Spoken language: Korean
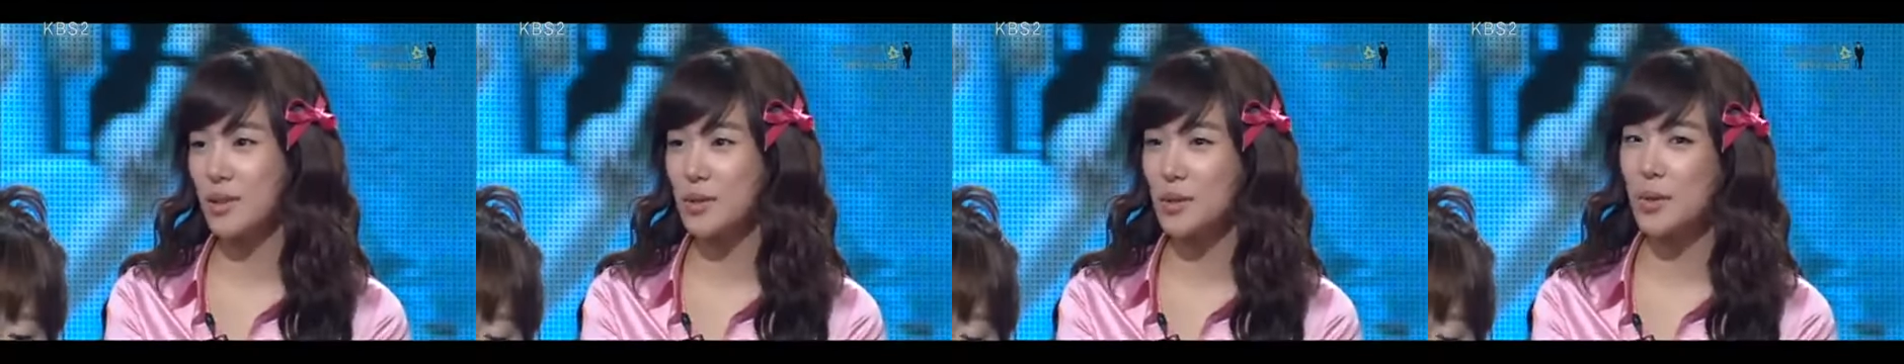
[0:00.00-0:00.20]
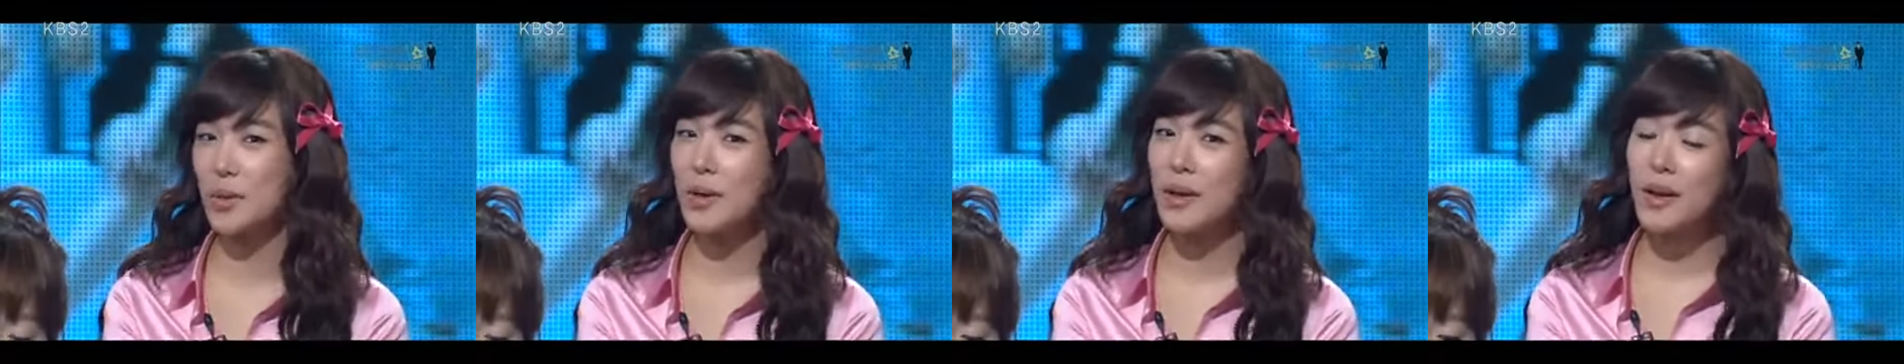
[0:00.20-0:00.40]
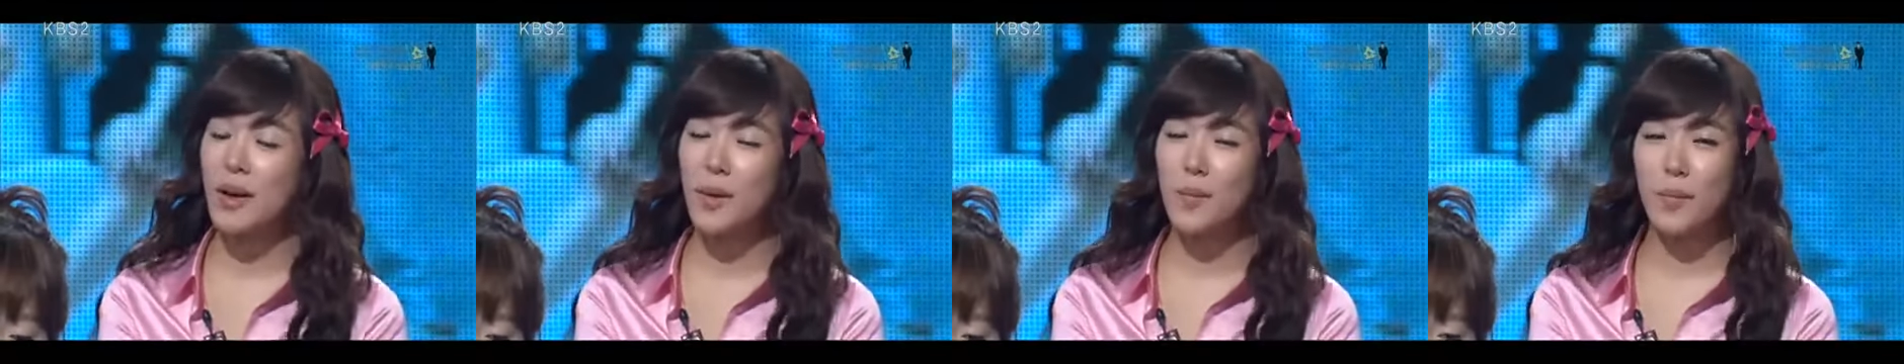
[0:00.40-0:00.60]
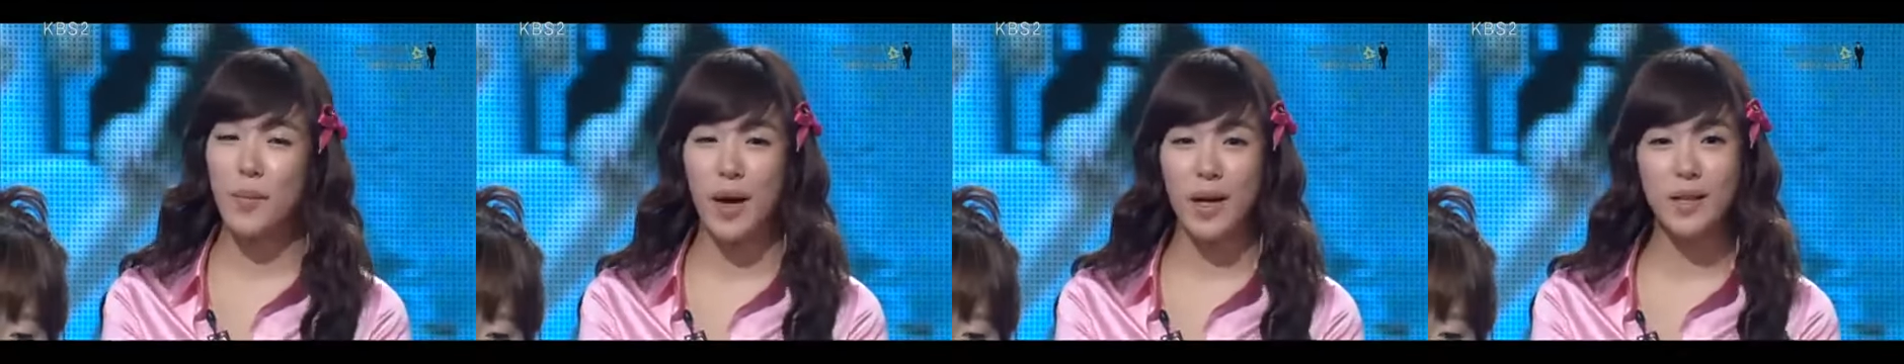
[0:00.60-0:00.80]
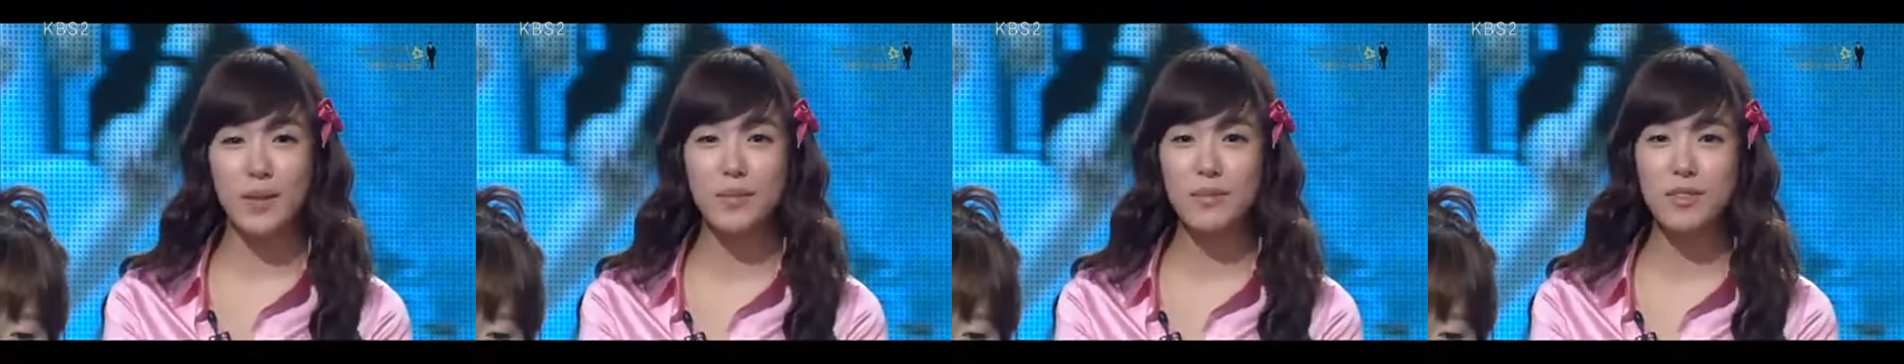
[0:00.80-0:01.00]
그래서
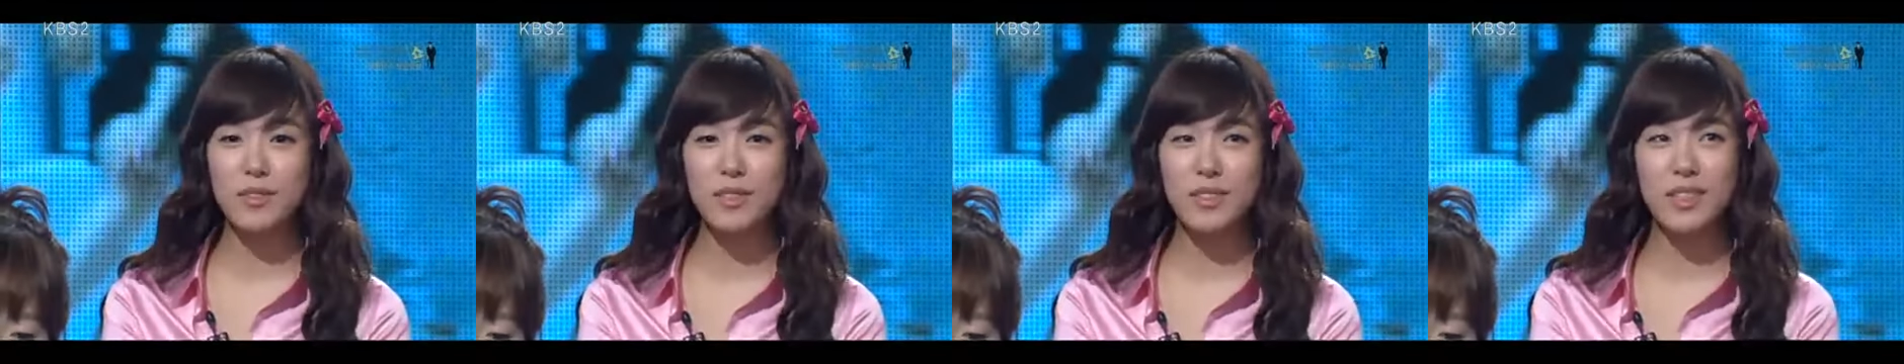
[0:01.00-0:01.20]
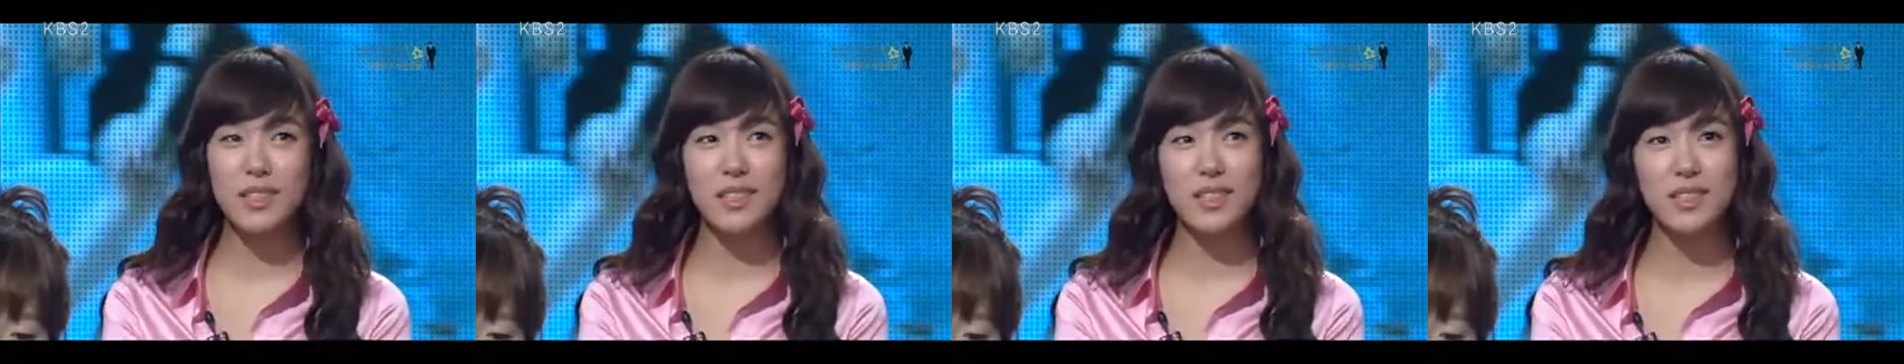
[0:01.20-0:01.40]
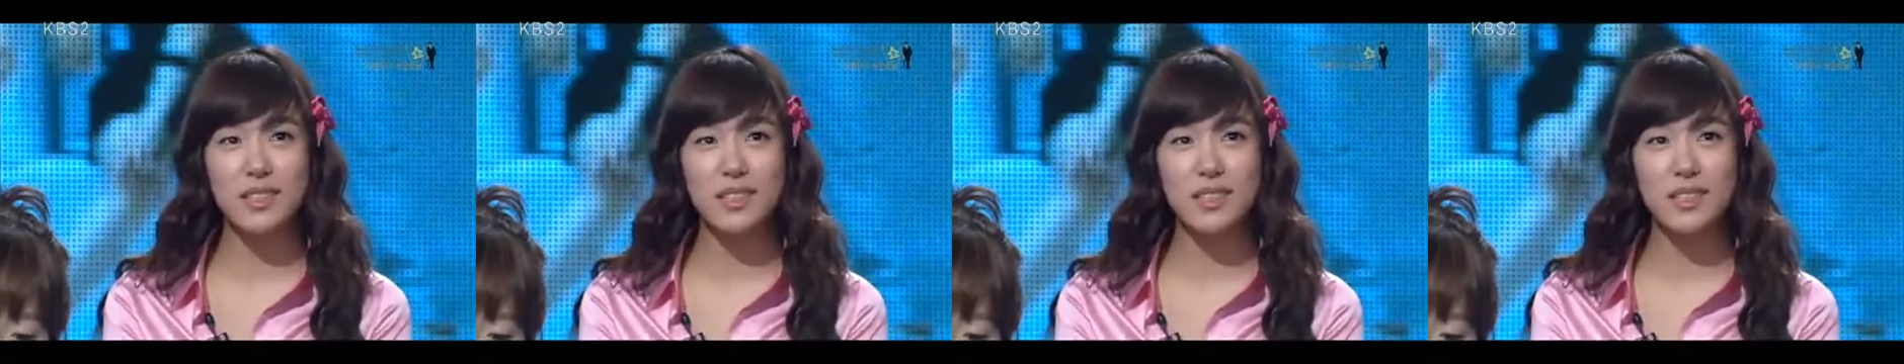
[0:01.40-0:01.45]
많은 분들이